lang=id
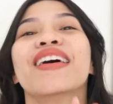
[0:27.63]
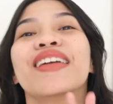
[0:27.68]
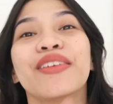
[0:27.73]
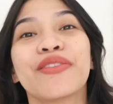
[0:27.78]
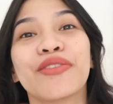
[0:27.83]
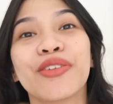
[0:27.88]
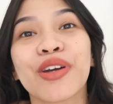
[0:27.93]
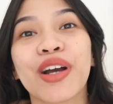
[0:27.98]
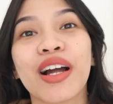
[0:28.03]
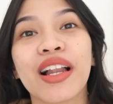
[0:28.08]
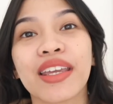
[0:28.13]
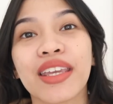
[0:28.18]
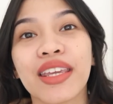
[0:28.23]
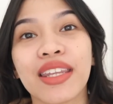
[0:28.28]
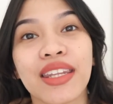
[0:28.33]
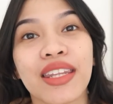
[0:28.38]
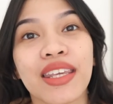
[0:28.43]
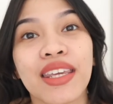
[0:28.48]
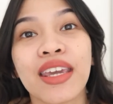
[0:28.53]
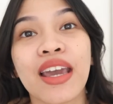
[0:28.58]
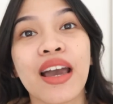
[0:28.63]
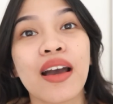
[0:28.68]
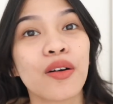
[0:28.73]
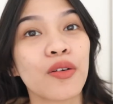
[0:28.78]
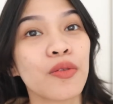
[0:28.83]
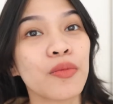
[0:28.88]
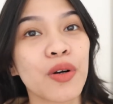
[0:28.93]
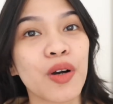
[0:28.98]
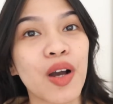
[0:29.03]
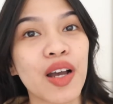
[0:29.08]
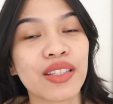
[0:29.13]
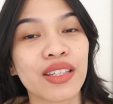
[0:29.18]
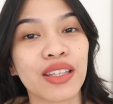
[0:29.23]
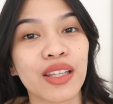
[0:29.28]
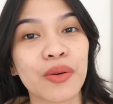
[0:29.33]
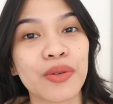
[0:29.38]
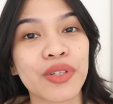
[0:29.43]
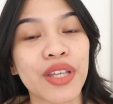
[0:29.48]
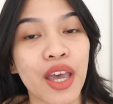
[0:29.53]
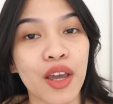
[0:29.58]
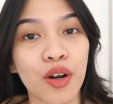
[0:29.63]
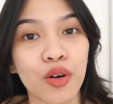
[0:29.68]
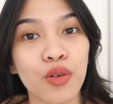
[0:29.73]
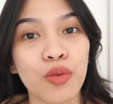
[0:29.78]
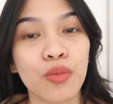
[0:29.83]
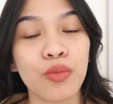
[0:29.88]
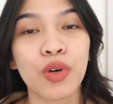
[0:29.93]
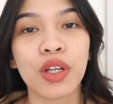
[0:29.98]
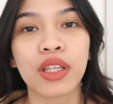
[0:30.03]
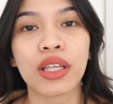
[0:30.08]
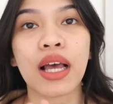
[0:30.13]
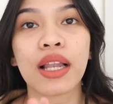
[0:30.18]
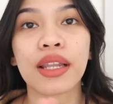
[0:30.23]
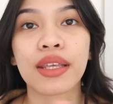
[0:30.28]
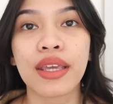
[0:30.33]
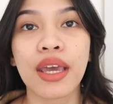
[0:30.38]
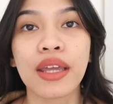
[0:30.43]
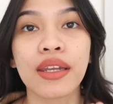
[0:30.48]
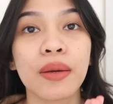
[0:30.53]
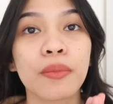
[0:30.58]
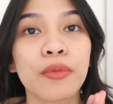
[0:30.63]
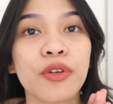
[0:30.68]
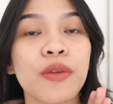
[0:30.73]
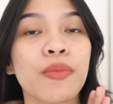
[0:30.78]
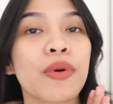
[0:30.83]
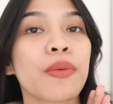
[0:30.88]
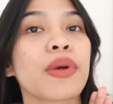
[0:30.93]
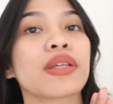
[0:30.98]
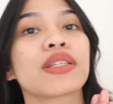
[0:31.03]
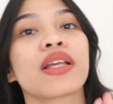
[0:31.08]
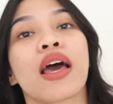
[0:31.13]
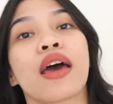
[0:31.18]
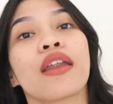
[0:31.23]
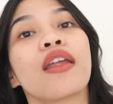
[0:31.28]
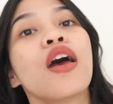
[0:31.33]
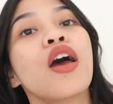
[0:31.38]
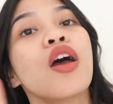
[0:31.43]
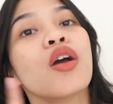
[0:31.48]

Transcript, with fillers: Di video kali ini aku mau ngasih tahu serum buat kalian yang punya permasalahan